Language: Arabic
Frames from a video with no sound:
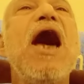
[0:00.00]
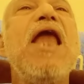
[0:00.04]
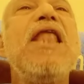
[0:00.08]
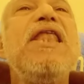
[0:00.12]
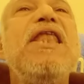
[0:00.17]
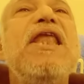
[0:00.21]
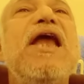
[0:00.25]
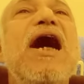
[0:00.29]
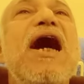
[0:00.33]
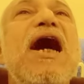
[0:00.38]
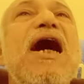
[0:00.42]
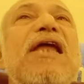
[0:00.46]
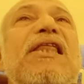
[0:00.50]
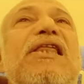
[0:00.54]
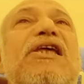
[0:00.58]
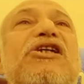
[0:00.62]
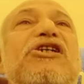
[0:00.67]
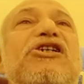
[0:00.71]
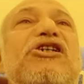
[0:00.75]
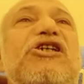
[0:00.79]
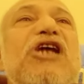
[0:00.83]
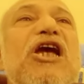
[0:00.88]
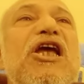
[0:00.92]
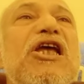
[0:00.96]
أن هذا
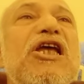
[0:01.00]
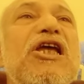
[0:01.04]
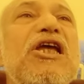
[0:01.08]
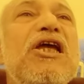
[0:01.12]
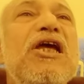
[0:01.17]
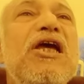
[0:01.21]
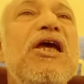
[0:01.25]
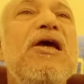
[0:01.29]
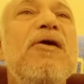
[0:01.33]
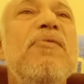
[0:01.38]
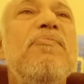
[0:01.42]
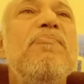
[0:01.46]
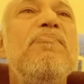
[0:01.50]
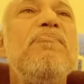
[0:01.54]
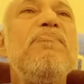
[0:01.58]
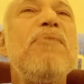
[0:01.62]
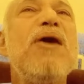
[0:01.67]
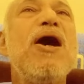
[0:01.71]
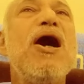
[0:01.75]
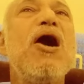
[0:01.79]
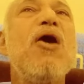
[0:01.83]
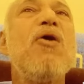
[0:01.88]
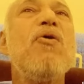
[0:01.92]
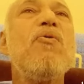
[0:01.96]
الشيء
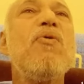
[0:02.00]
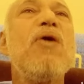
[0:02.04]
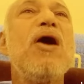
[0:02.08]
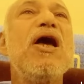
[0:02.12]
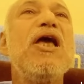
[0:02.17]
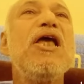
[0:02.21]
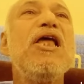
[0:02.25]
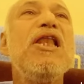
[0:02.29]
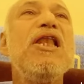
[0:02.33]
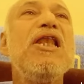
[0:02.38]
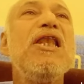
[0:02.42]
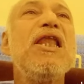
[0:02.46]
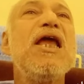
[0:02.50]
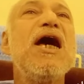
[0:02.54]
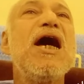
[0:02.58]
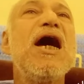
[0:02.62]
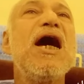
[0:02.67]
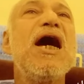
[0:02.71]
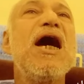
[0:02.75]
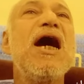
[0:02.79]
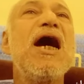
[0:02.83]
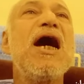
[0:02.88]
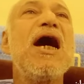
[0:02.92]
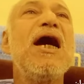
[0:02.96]
ما هو
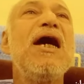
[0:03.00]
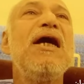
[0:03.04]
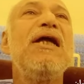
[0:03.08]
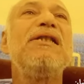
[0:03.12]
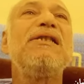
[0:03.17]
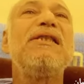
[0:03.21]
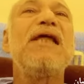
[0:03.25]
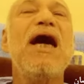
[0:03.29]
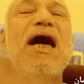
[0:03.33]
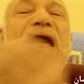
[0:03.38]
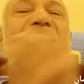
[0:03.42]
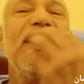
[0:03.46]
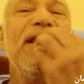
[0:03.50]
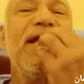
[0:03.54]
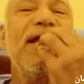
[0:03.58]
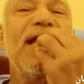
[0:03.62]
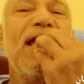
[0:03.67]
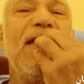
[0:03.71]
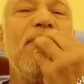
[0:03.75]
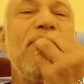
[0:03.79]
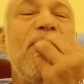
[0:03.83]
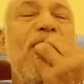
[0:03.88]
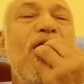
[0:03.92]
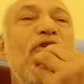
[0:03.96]
إلا
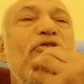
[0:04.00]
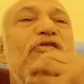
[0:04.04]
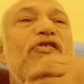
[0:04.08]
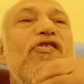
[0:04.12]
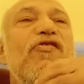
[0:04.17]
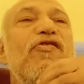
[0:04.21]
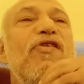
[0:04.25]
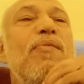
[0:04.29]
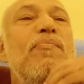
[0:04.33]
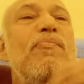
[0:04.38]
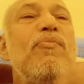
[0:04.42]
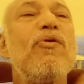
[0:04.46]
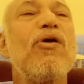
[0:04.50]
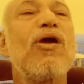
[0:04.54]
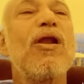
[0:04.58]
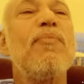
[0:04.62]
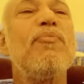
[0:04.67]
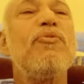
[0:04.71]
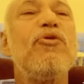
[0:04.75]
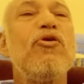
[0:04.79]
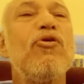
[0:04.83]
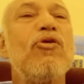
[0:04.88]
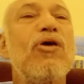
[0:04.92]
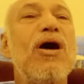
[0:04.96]
تحريك الماء في الفم
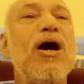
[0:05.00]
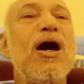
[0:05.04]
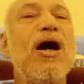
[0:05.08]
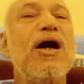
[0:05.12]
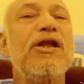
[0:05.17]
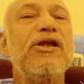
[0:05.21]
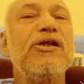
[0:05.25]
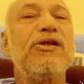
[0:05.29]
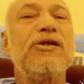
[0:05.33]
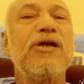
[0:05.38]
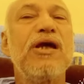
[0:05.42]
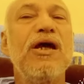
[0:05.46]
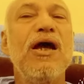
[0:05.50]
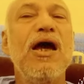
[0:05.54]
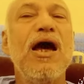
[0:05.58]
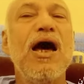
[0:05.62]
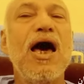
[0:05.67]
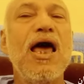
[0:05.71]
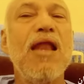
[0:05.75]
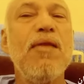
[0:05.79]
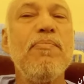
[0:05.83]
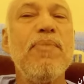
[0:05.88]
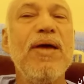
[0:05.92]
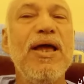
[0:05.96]
ورميه خارج
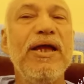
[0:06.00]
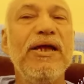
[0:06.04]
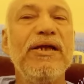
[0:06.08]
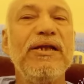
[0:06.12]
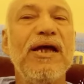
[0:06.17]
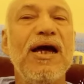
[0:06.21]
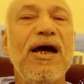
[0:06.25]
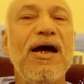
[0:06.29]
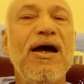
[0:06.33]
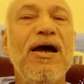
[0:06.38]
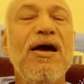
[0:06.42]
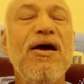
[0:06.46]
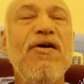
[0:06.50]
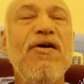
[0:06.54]
المعدة